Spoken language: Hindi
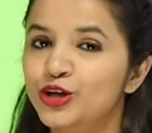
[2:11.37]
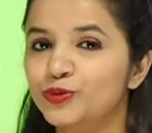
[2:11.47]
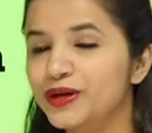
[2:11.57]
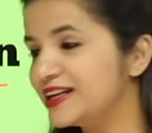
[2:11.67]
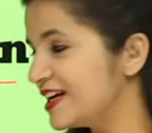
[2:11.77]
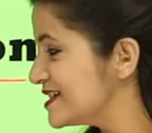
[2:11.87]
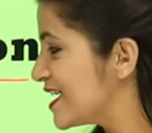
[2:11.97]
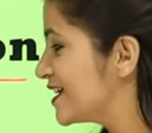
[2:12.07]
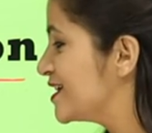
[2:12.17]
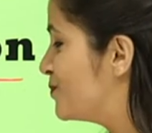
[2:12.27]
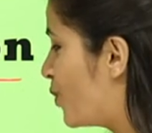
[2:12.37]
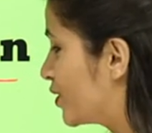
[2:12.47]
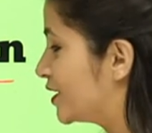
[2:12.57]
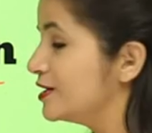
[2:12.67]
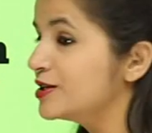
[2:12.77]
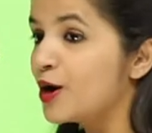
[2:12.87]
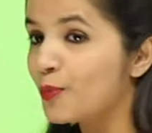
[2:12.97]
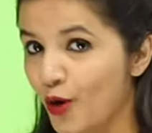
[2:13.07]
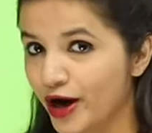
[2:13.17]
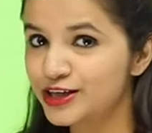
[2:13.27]
तो भाई ये सारे इंपॉर्टेंट
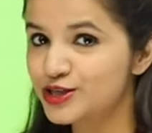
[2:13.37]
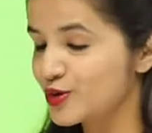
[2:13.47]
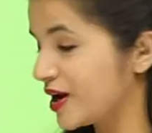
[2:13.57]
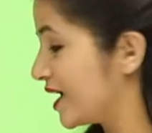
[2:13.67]
पॉइंट्स जो